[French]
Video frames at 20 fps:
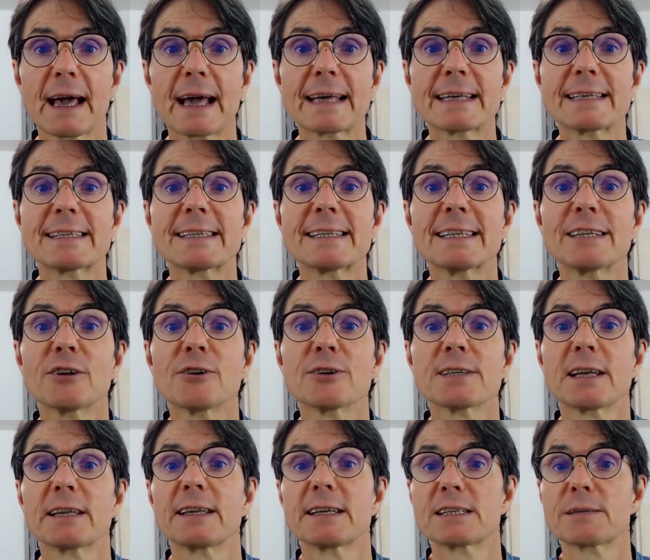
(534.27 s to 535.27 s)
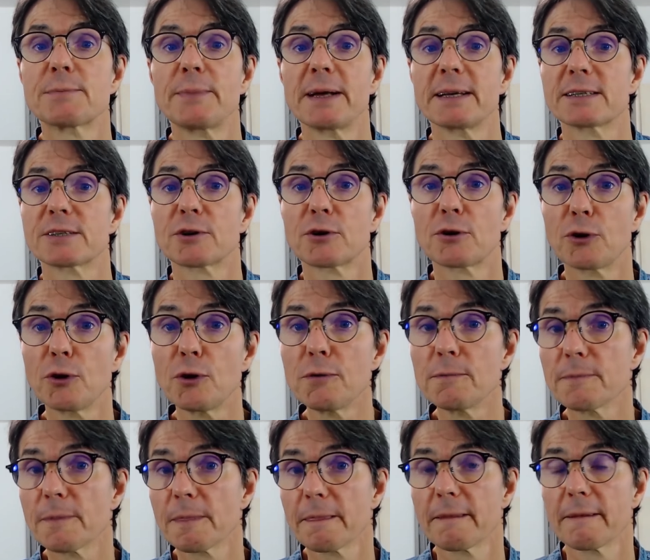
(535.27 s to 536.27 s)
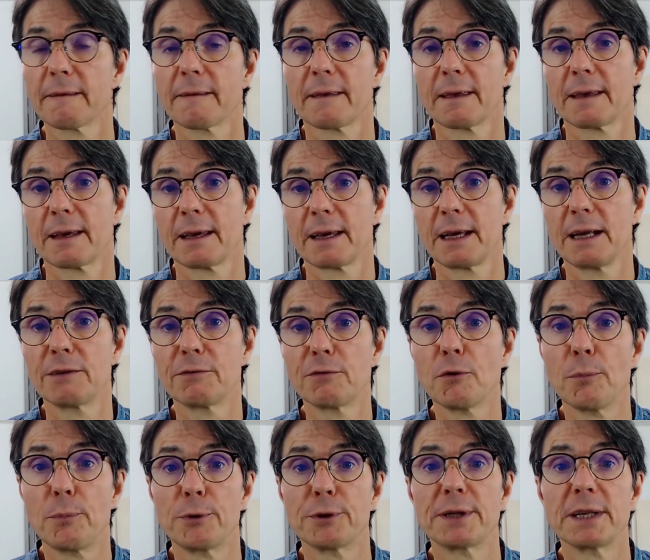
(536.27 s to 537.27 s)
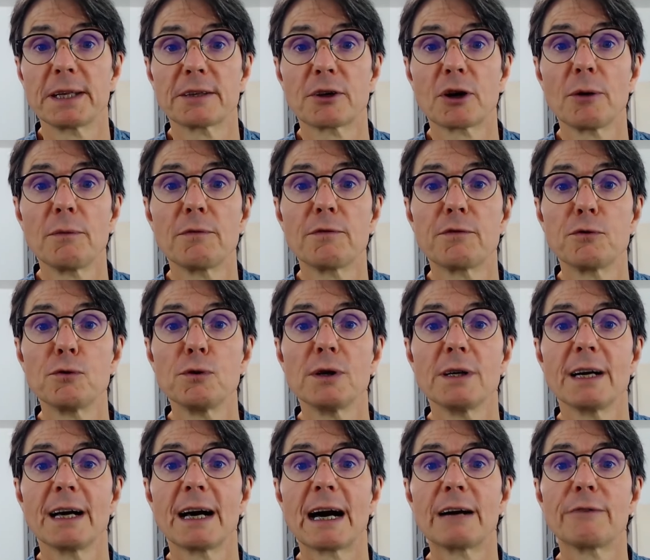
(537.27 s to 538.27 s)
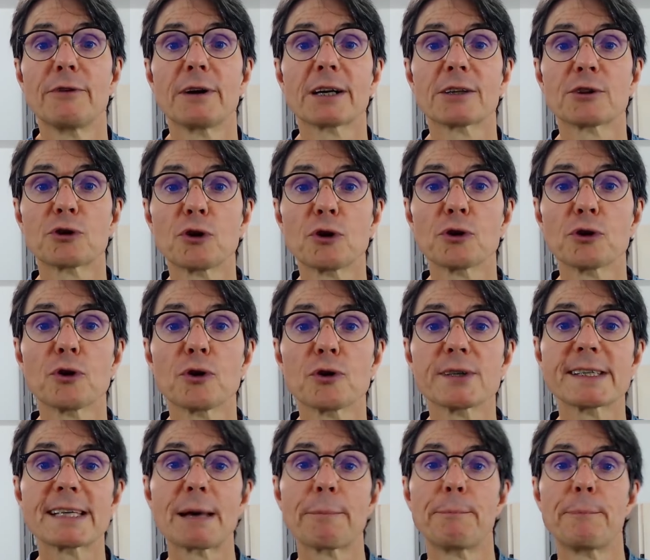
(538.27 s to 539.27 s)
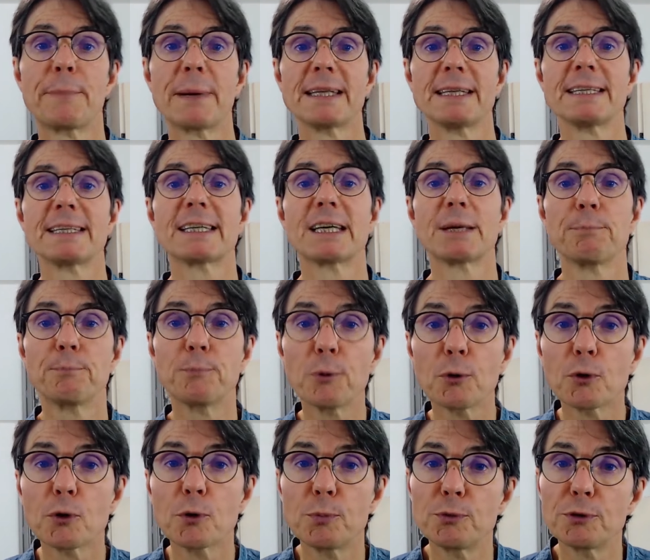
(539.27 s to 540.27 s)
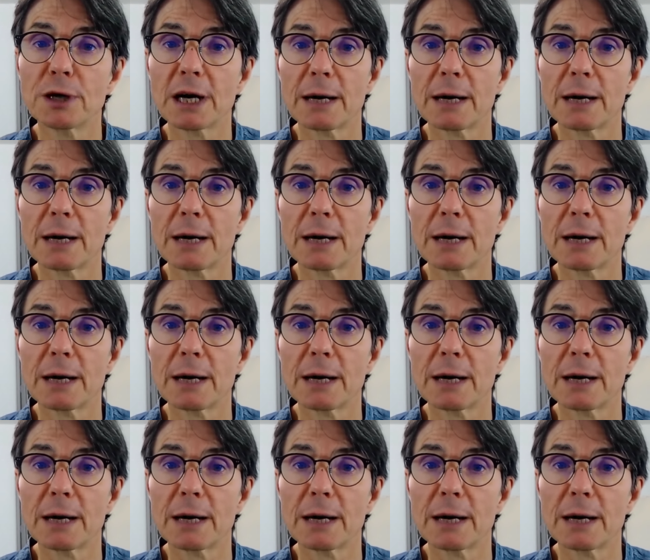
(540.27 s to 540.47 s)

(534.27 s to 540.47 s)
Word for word: Ainsi, dans un espace clos, ils vont peut-être comme vous avoir tendance à paniquer beaucoup plus